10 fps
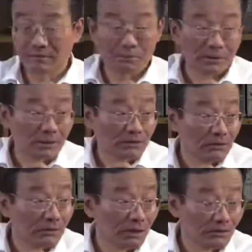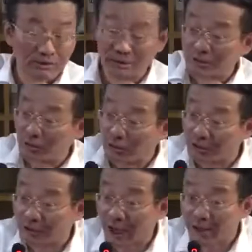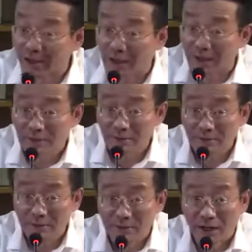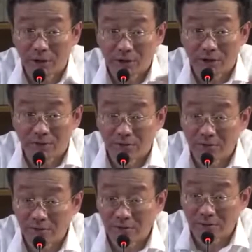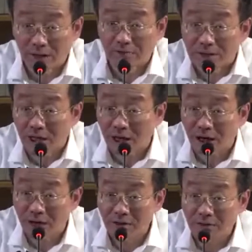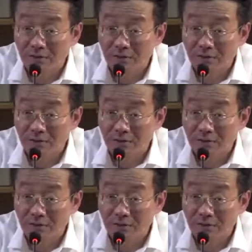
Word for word: 那么，荆州呃，这个山水集团答应了贷款给大风厂了。